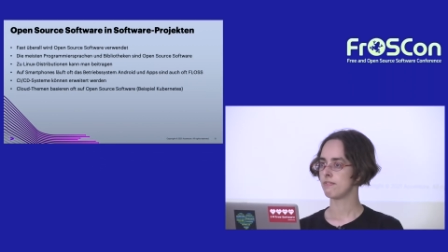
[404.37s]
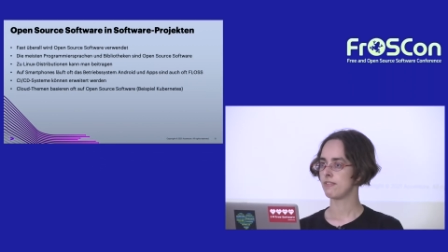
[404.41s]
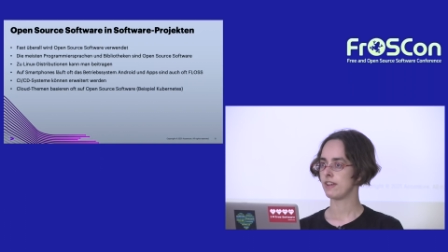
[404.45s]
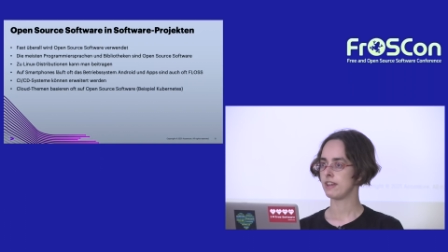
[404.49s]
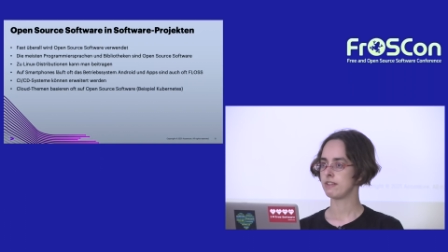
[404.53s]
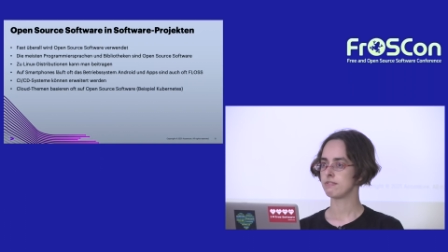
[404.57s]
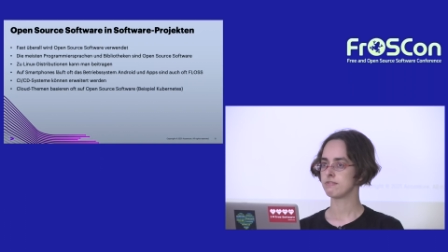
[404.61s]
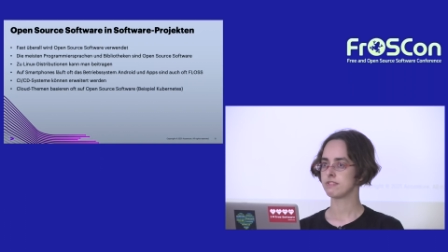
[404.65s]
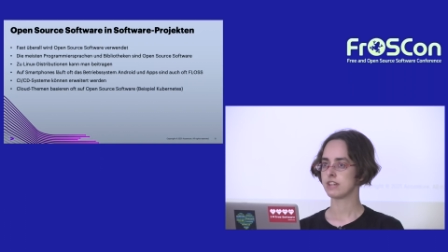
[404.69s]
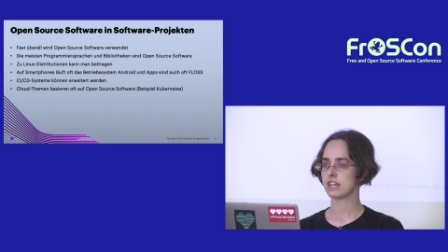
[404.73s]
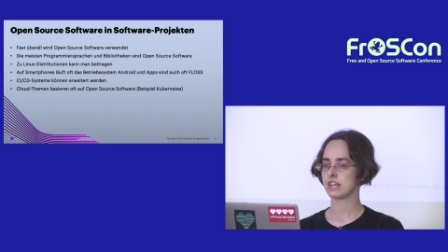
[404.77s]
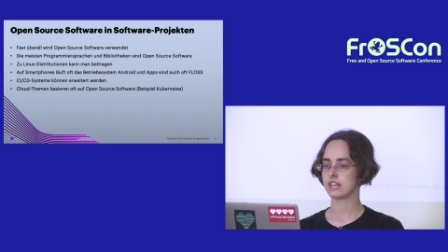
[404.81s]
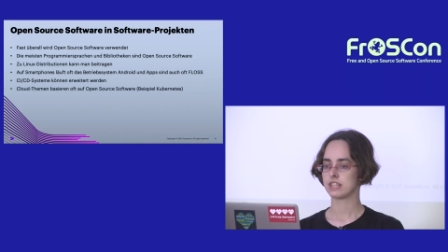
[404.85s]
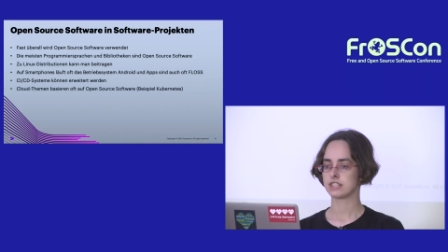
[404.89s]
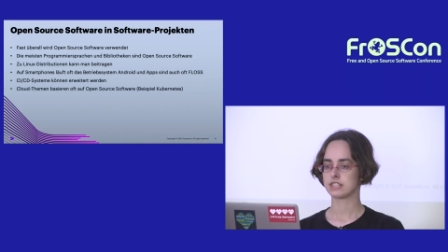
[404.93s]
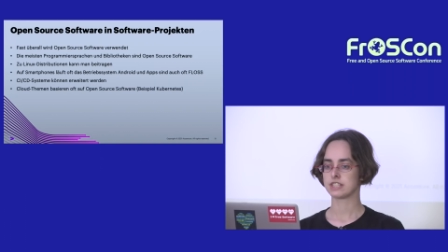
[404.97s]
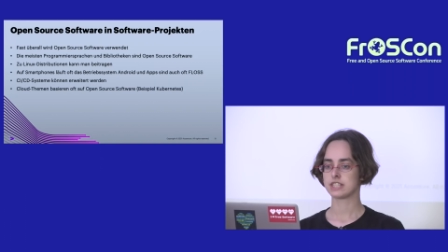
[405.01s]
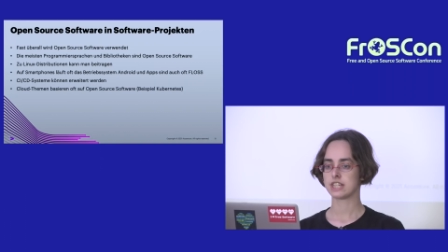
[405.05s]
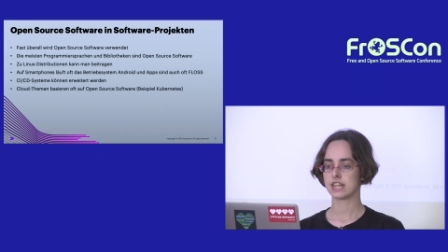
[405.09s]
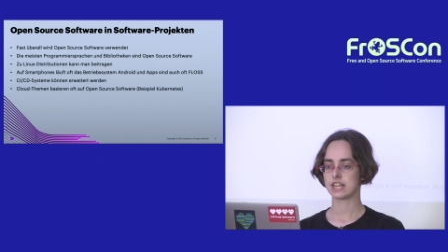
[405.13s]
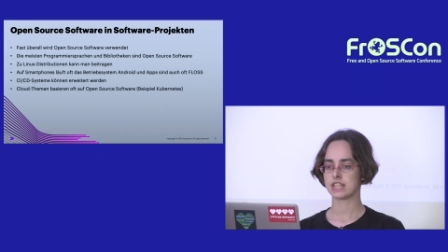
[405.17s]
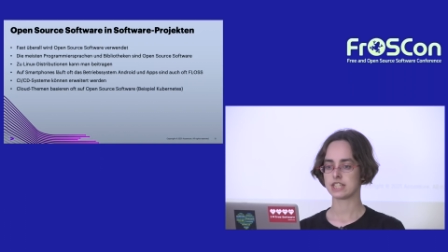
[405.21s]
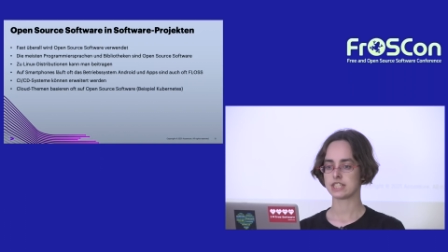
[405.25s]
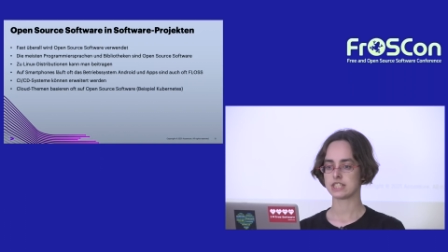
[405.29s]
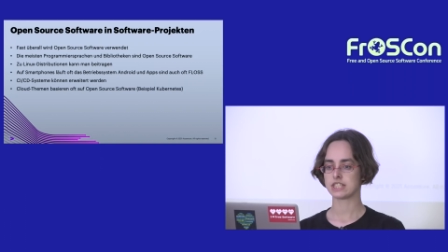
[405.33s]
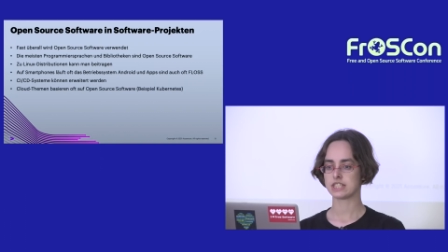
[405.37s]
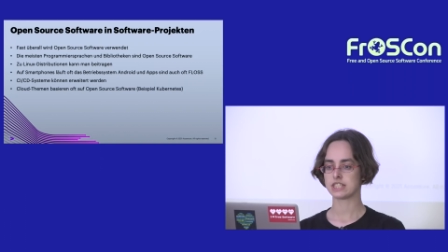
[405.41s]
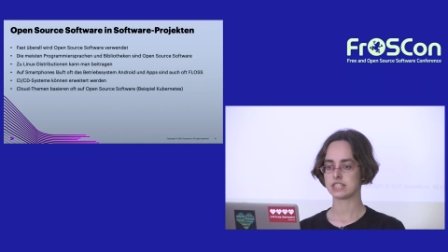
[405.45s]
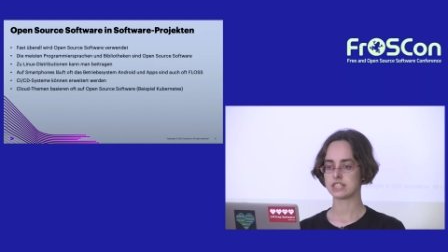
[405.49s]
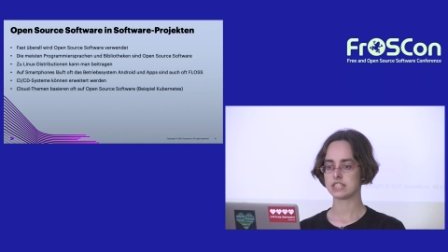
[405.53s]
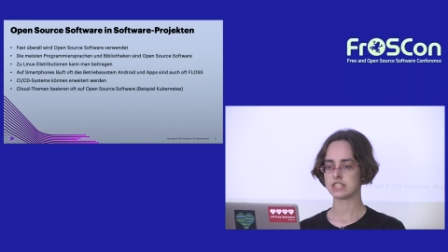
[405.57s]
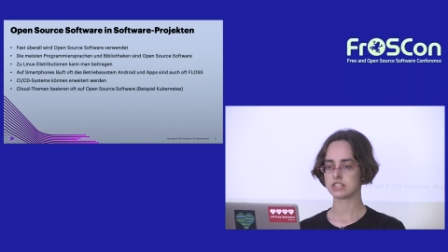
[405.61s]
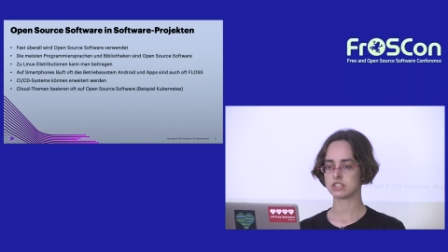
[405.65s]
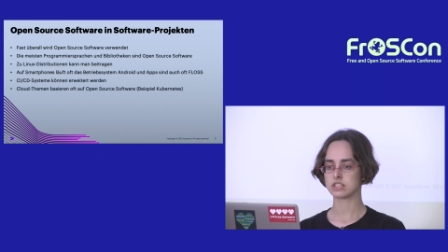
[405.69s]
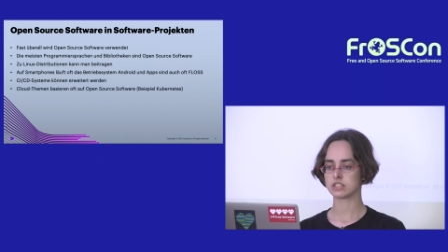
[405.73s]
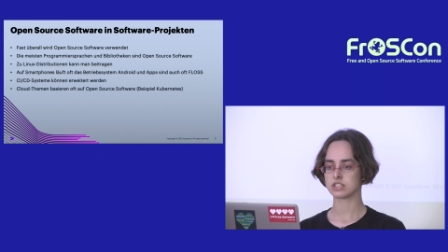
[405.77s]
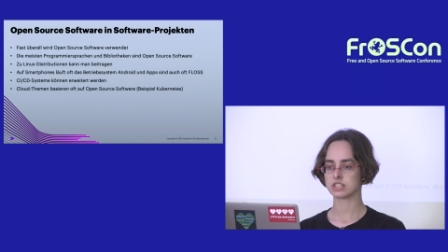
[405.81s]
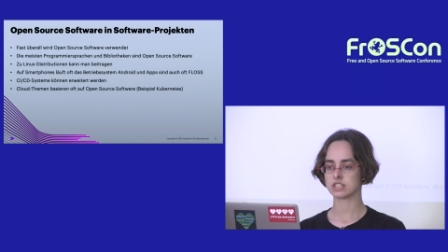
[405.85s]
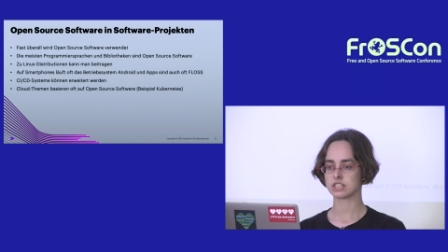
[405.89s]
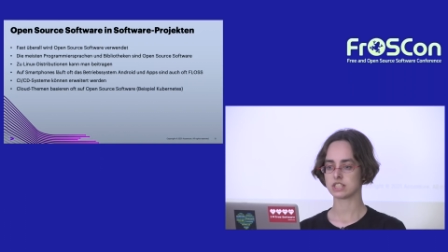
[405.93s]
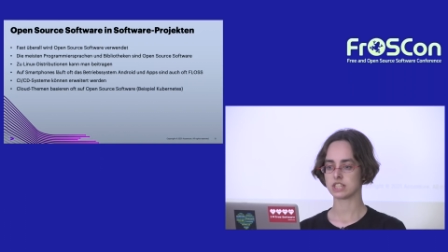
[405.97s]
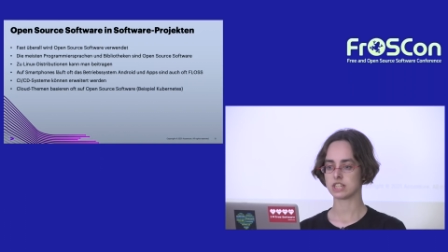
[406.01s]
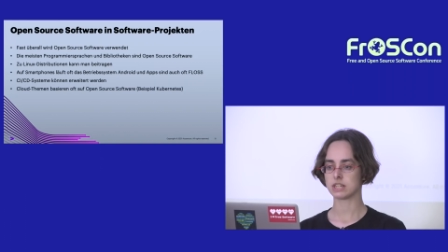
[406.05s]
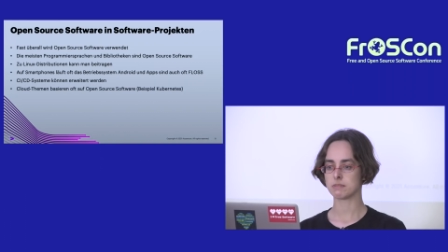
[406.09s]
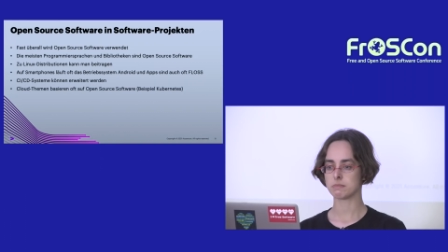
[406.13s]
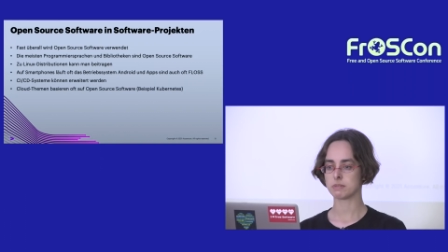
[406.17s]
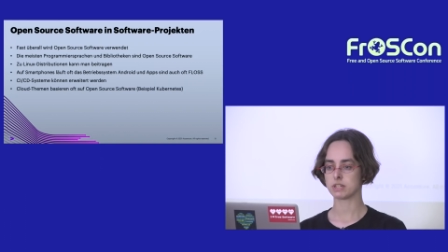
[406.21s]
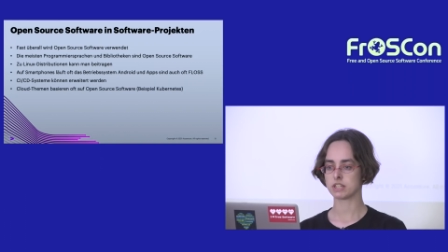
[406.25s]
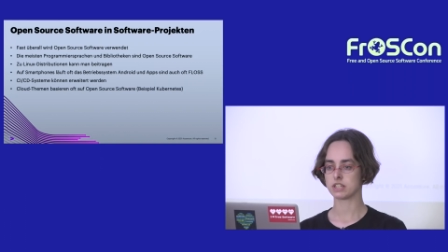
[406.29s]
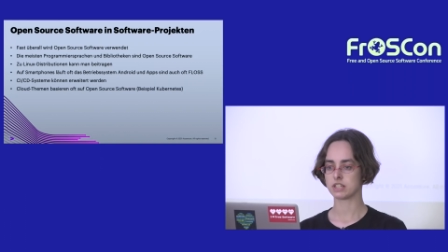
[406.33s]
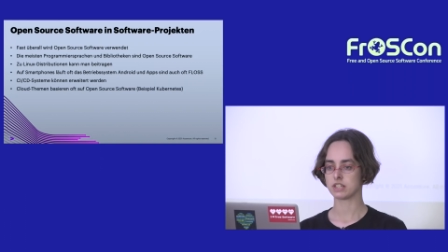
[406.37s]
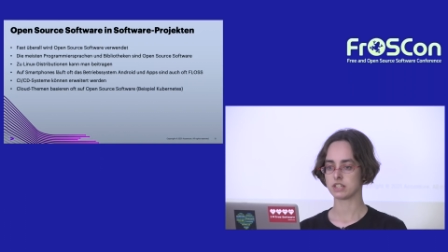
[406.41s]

wenn wir CICD-Systeme